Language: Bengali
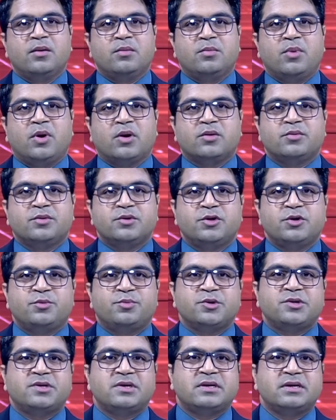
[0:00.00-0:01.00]
বঙ্গবন্ধুর
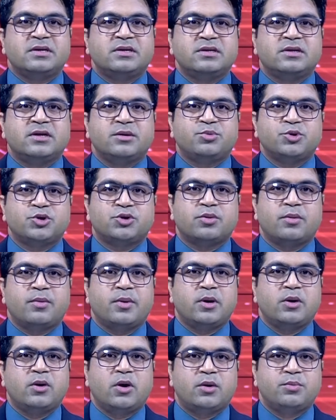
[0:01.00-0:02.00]
প্রতিকৃতিতে
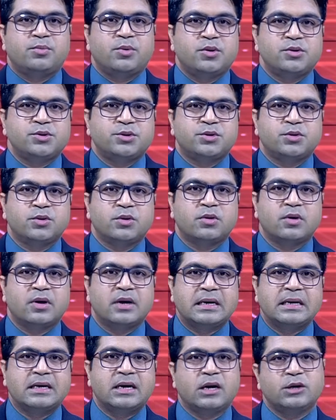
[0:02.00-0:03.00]
পুষ্পমাল্য অর্পণ শোক
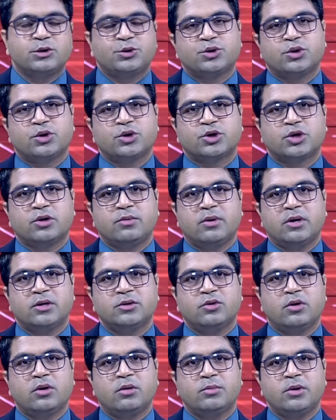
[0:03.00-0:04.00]
র্যালি আলোচনা সভা
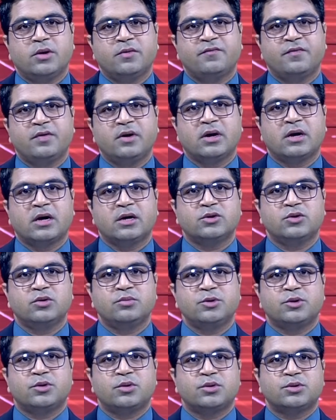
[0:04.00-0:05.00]
দোয়া মাহফিল খাদ্য
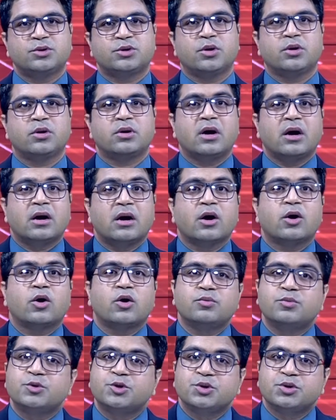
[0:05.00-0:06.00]
বিতরণ সহ নানা
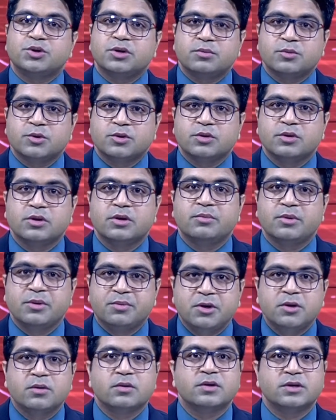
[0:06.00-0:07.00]
কর্মসূচির মধ্য দিয়ে
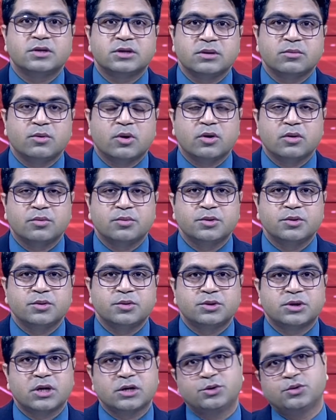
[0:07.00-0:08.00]
বিভিন্ন দেশে বঙ্গবন্ধুর
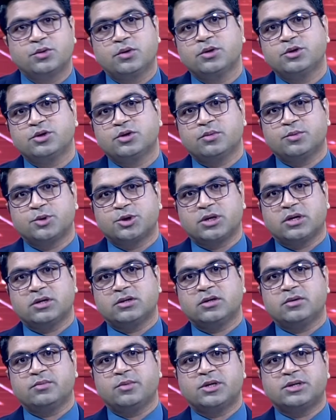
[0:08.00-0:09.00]
সাতচল্লিশতম শাহাদ
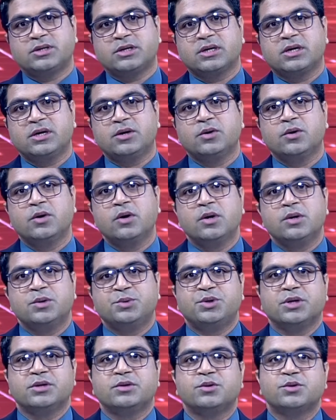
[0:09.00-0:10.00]
বার্ষিকীও
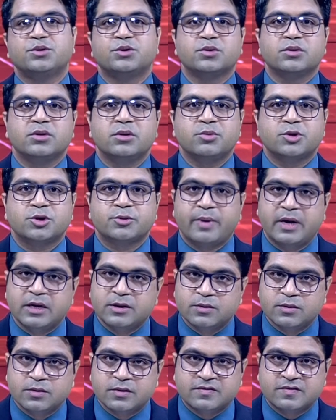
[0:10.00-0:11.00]
জাতীয় শোক দিবস
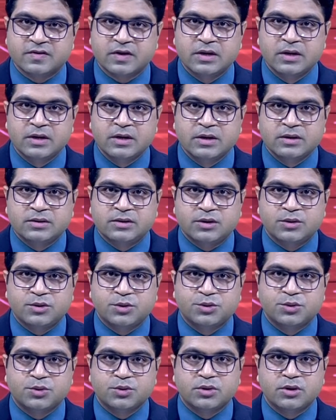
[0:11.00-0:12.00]
পালিত হয়েছে জাতীয়
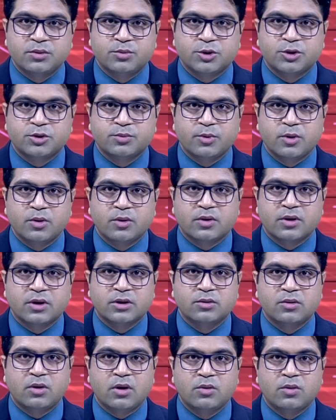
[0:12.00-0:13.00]
শোক দিবস উপলক্ষে
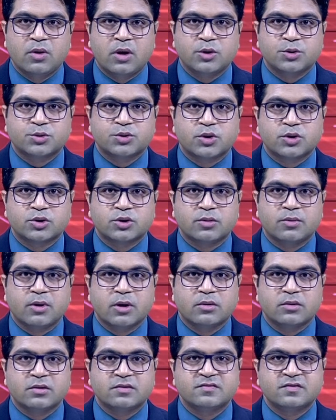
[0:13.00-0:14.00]
দোয়া ও আলোচনা সভা
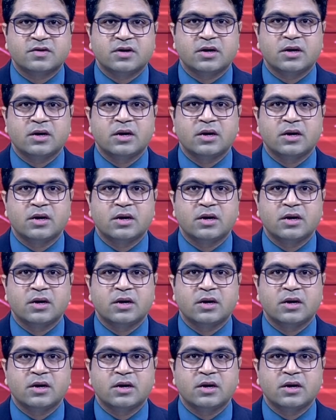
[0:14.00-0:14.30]
করেছে